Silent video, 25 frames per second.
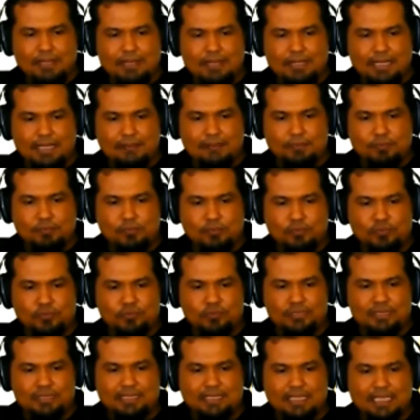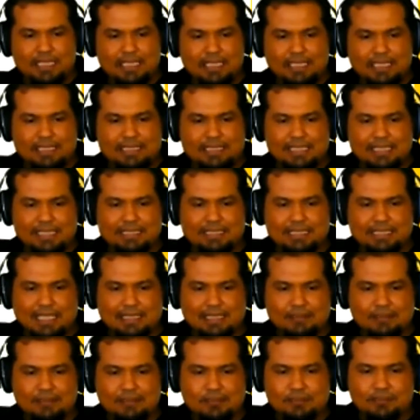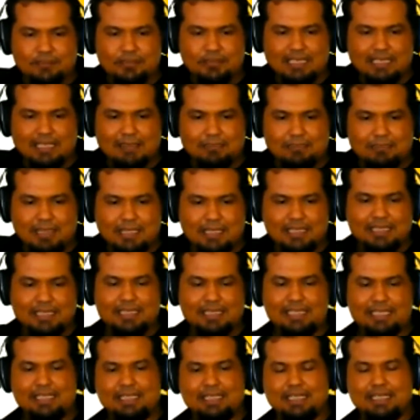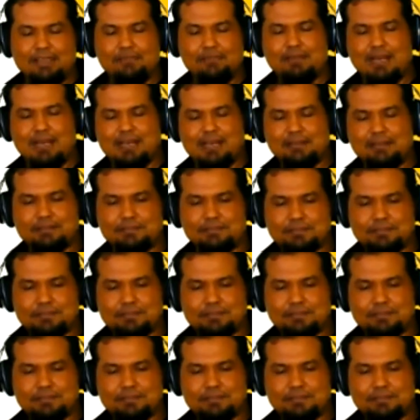dan fungsi Y1 sama dengan Y2.